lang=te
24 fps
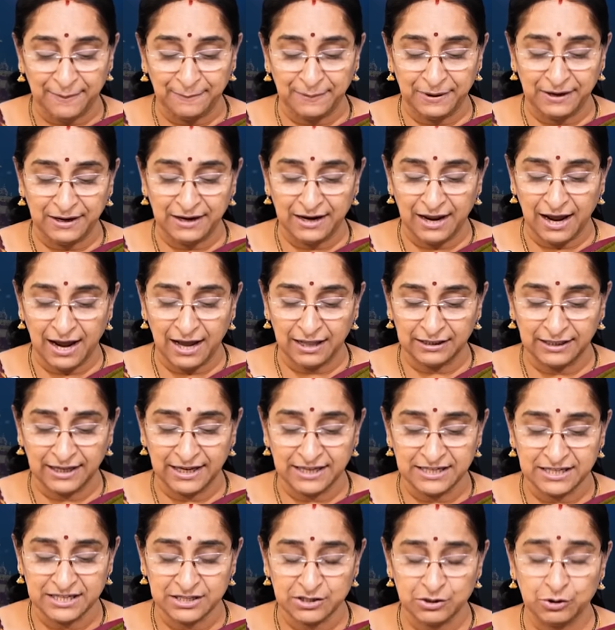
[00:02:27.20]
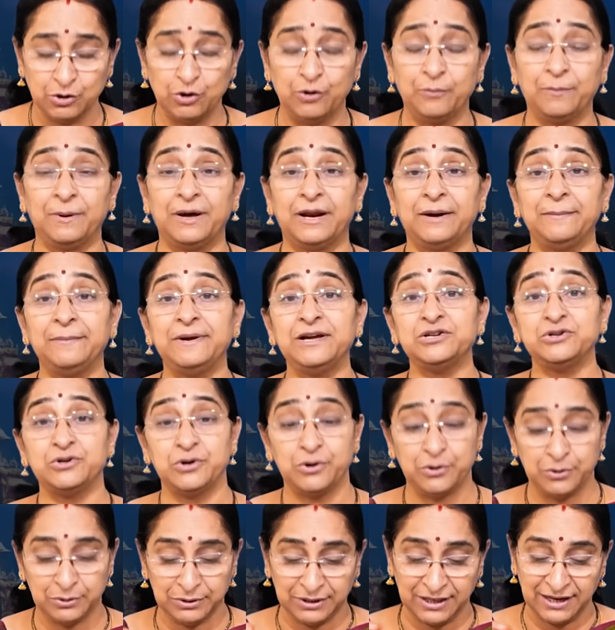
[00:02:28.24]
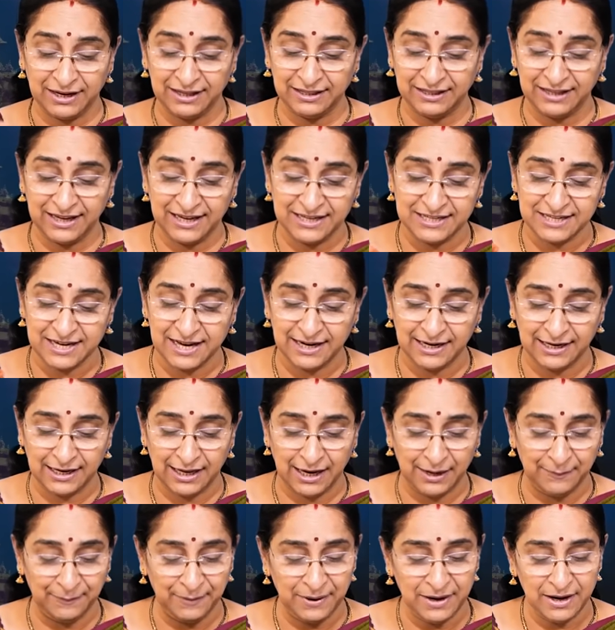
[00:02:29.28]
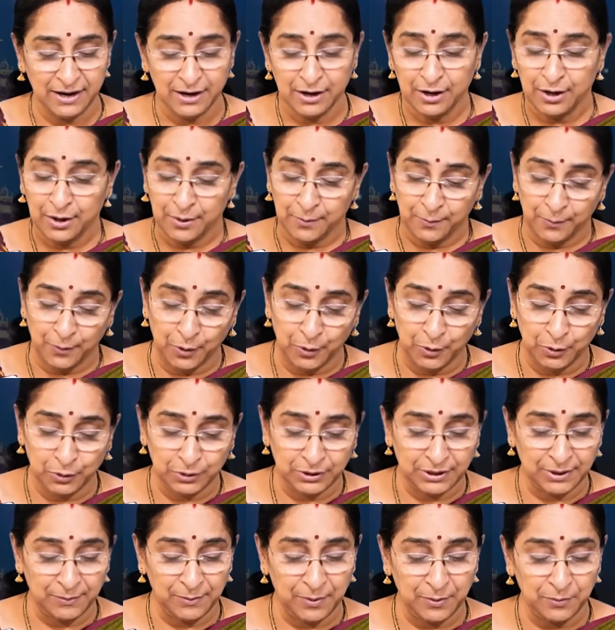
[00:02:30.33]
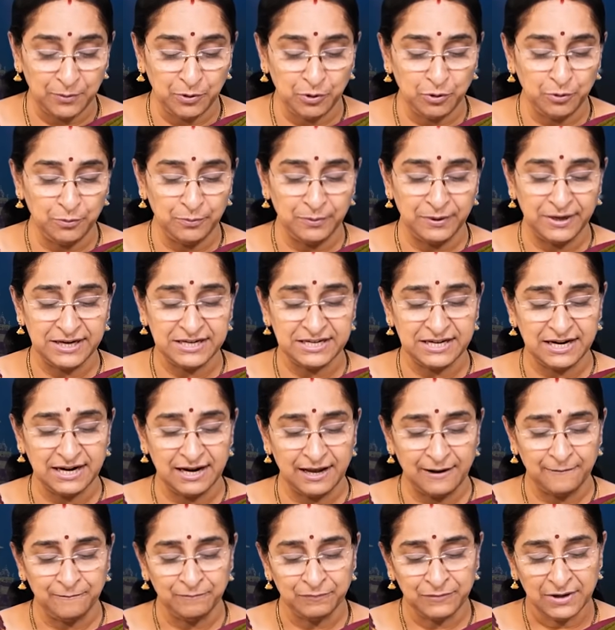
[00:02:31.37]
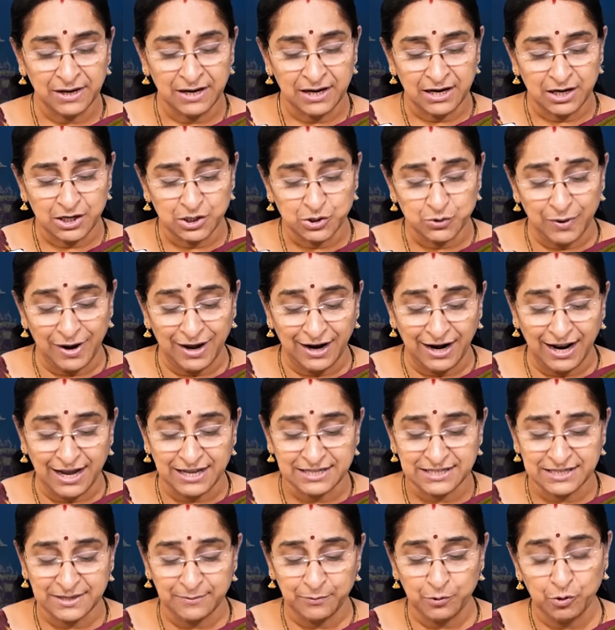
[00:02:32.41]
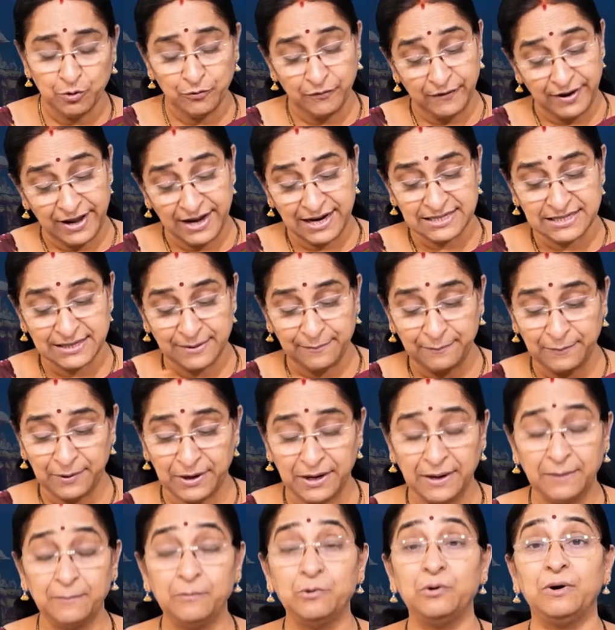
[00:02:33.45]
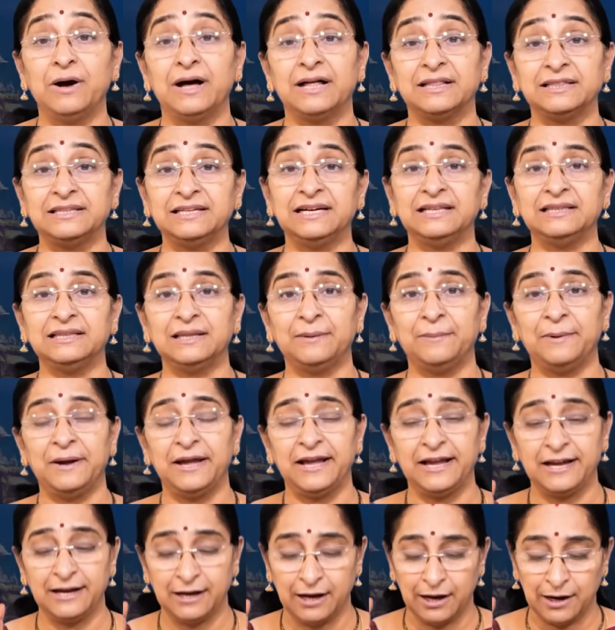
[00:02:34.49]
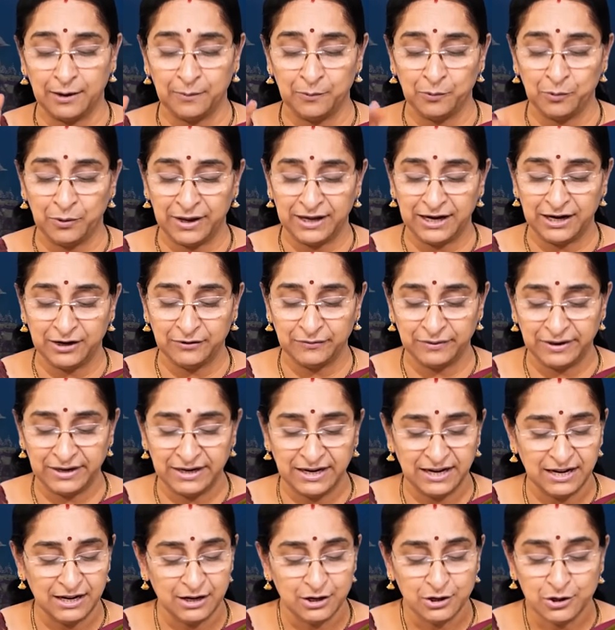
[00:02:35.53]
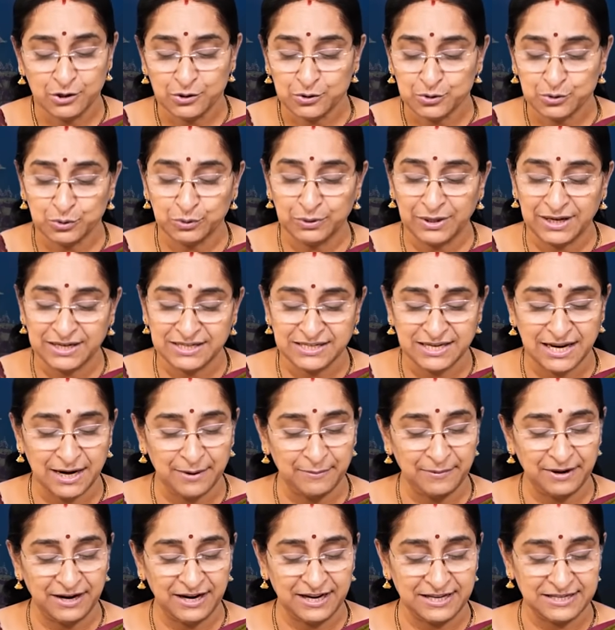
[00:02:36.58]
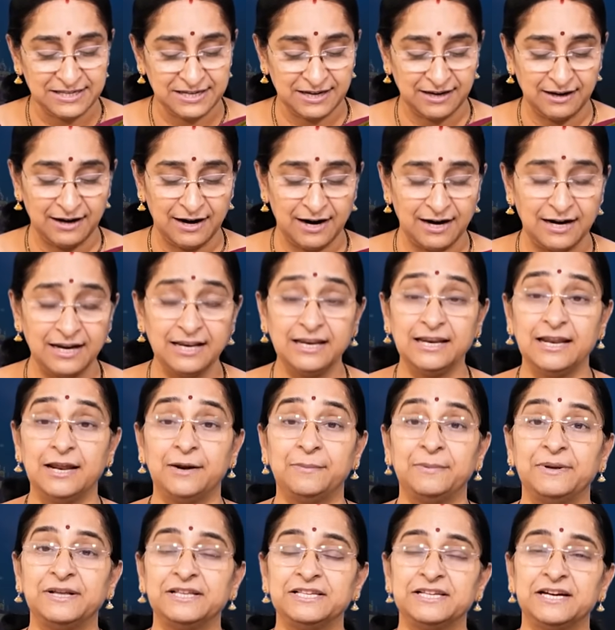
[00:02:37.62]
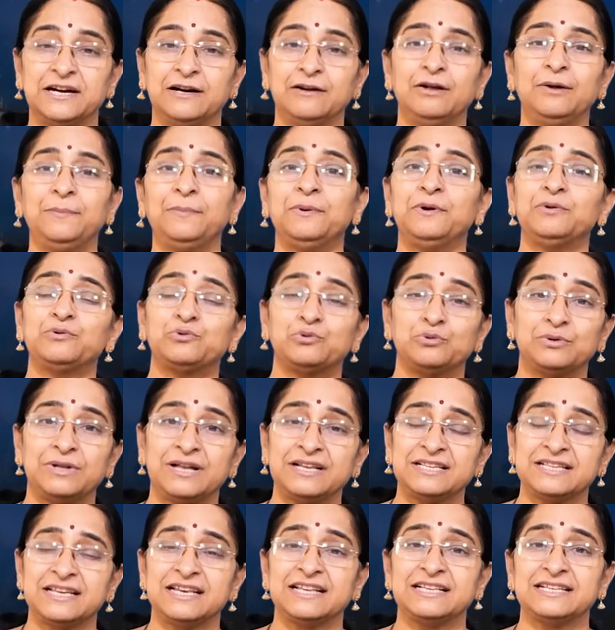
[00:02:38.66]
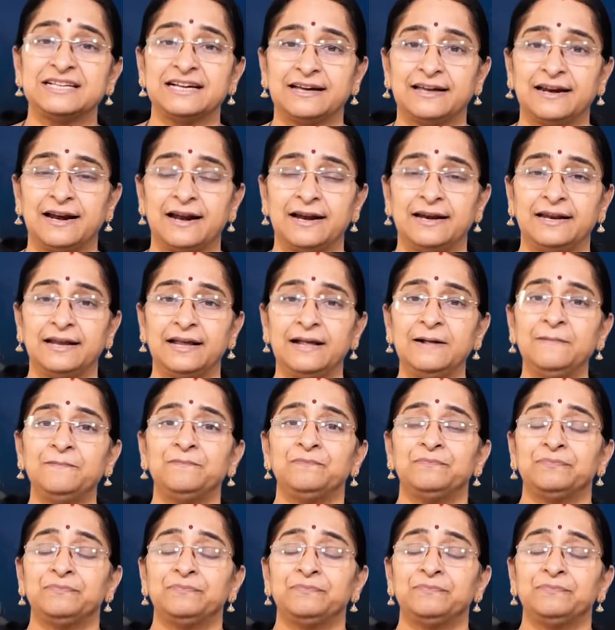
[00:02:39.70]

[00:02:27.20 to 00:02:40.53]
ఏర్పడిన ఆ తేజస్సులో పరమేశ్వరుడు తన తేజాన్ని కలిపి మహోత్తమము భీషణ జ్వాలాస్యము వేగసంపన్నము అత్యంత భయంకరము అయినటువంటి సుదర్శనం అనే చక్రాన్ని నిర్మించాడు ఇప్పుడు సుదర్శన చక్రానికి